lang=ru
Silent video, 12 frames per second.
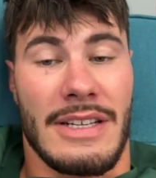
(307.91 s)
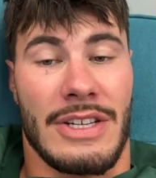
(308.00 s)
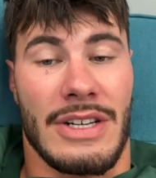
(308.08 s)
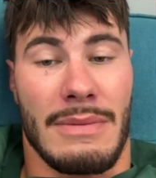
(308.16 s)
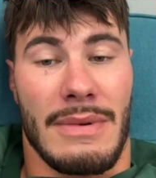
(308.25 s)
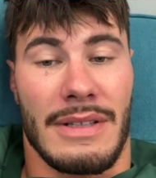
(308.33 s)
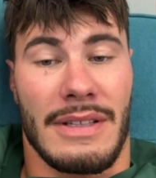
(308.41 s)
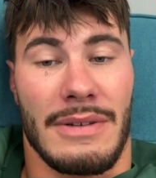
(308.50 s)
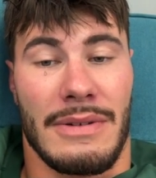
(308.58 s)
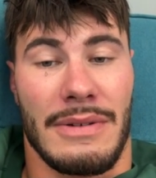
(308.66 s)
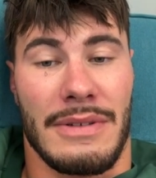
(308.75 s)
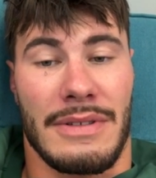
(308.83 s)
А где Ашхабад
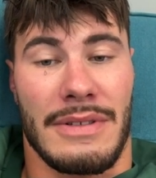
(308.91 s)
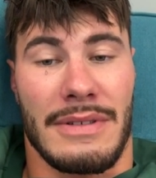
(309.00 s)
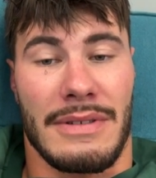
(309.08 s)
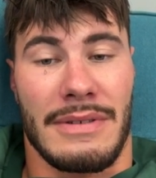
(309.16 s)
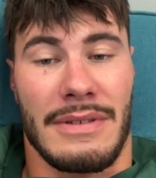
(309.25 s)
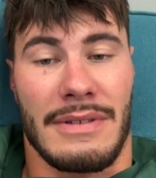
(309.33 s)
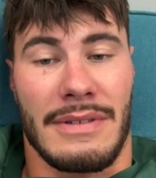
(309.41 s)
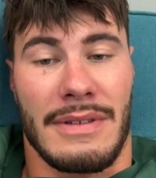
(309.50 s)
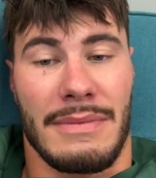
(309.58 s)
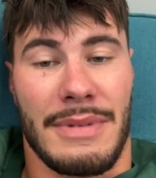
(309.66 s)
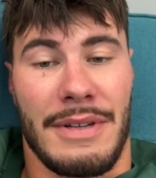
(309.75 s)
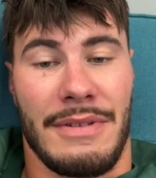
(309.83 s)
находится?
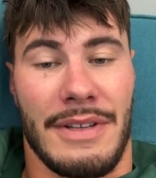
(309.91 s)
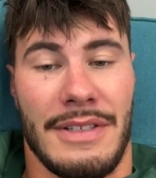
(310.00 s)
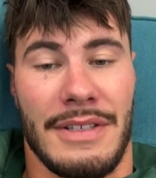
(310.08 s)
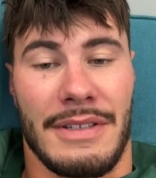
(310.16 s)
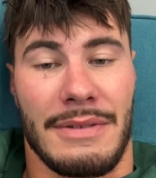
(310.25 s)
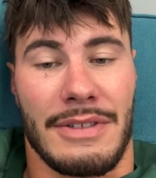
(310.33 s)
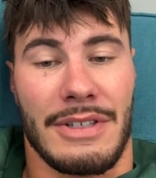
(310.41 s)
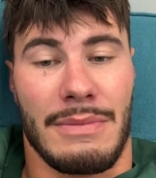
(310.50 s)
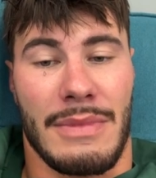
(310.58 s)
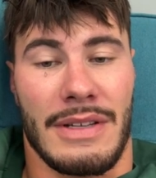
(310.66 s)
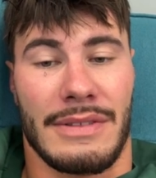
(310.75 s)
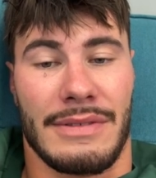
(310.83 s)
А, приветики,
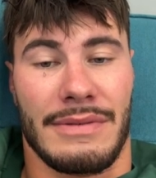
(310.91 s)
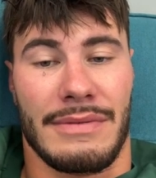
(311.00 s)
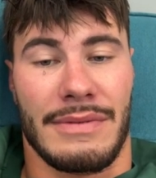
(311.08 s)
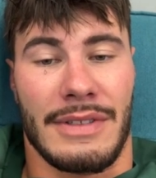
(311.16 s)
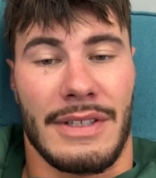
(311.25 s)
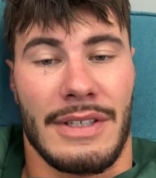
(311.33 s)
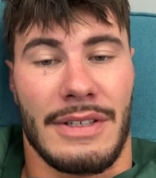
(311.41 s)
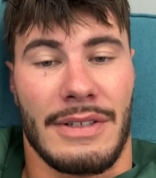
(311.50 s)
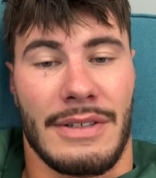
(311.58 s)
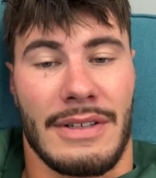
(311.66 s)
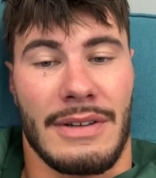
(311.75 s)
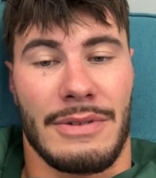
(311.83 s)
Ашхабад.
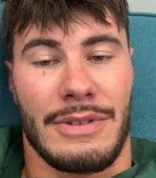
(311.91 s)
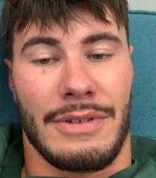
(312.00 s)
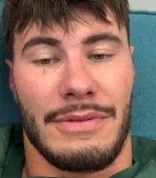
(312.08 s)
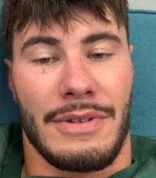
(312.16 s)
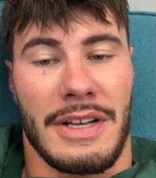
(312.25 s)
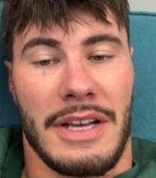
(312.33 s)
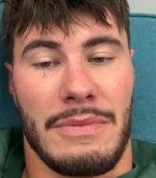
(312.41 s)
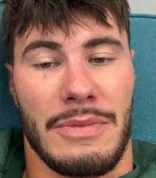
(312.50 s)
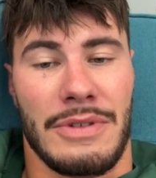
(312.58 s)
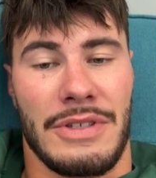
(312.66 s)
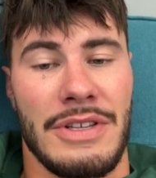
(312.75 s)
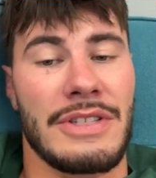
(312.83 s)
Кого сегодня угонять
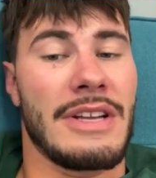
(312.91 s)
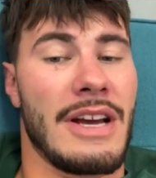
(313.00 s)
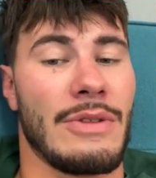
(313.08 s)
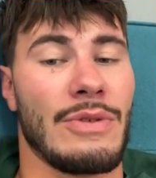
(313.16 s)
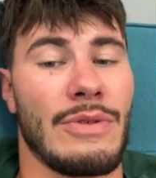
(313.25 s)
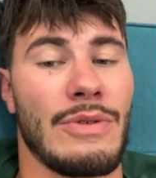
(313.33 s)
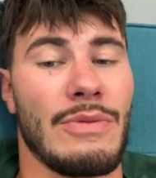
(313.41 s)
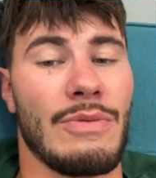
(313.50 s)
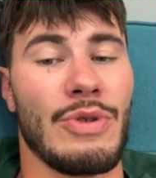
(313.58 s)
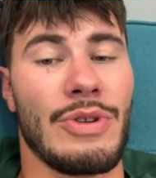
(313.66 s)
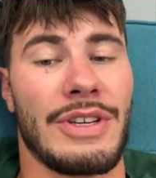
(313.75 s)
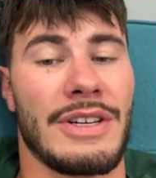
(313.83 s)
будете? Не знаю, но у
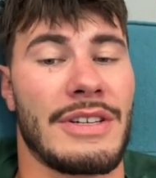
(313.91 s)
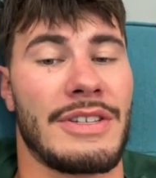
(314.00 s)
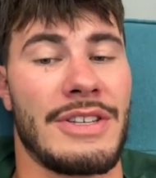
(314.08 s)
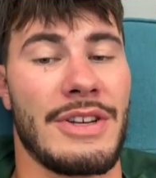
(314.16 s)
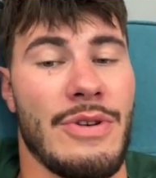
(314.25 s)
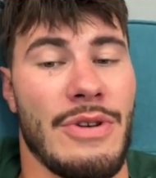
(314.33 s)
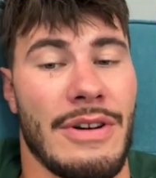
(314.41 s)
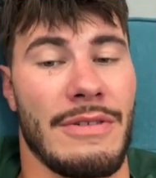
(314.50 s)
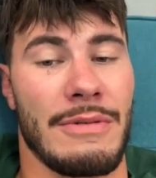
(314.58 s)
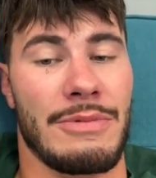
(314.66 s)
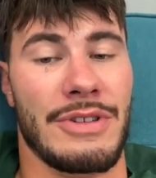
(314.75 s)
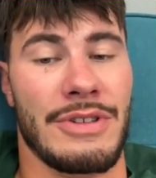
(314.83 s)
многих Серега
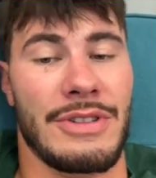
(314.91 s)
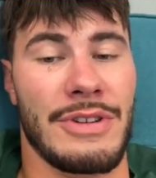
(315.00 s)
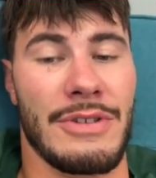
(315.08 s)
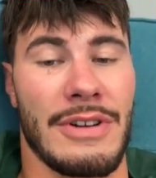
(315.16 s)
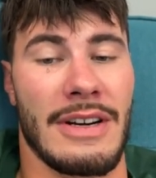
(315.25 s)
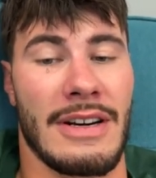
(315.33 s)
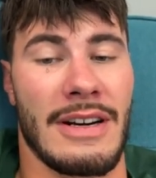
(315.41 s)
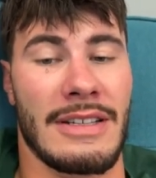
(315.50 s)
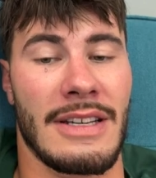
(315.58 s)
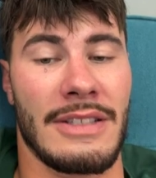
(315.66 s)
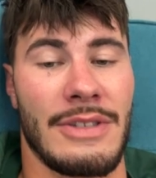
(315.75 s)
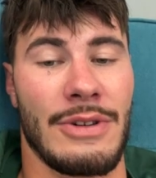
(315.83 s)
вообще. Серега
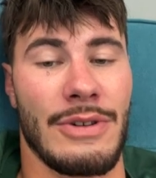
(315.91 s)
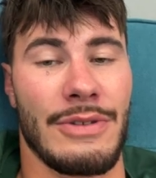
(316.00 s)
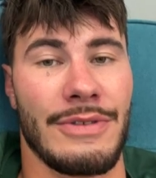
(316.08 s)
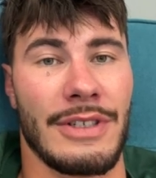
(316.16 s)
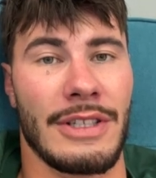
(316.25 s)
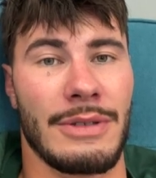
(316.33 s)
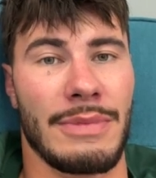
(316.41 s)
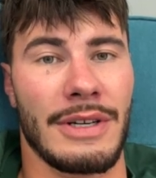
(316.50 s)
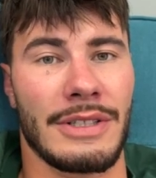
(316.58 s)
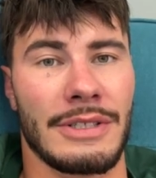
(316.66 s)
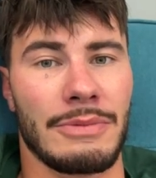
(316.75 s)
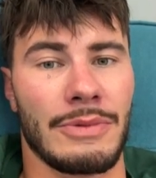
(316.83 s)
хотят Серегу выгнать,
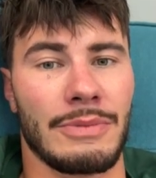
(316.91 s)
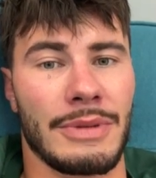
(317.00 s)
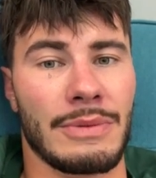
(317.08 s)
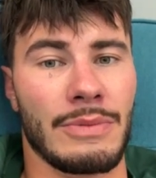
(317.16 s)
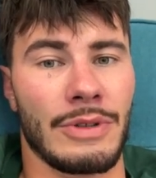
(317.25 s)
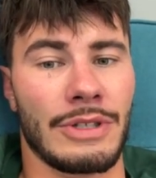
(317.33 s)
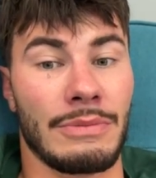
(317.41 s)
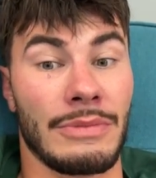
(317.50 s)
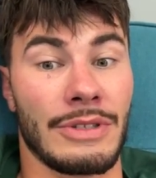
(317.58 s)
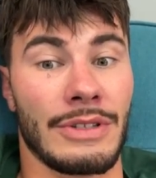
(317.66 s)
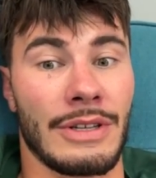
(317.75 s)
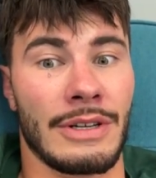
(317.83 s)
поэтому
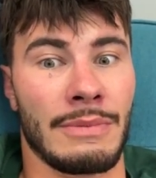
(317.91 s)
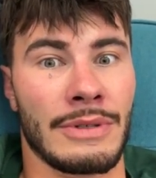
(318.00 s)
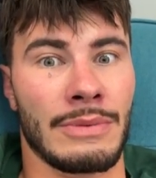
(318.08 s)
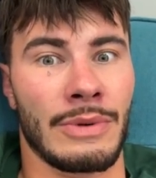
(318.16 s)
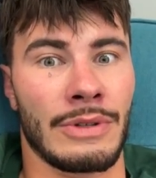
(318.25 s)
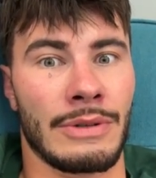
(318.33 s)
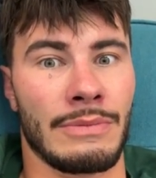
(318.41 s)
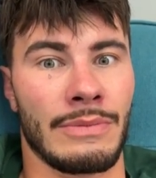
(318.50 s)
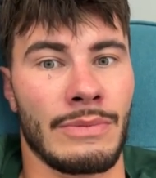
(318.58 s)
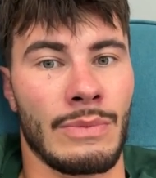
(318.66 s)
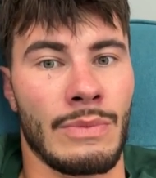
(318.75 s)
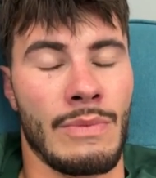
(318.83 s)
посмотрим, не знаю,
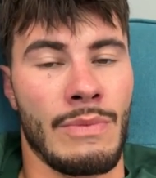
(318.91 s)
посмотрим.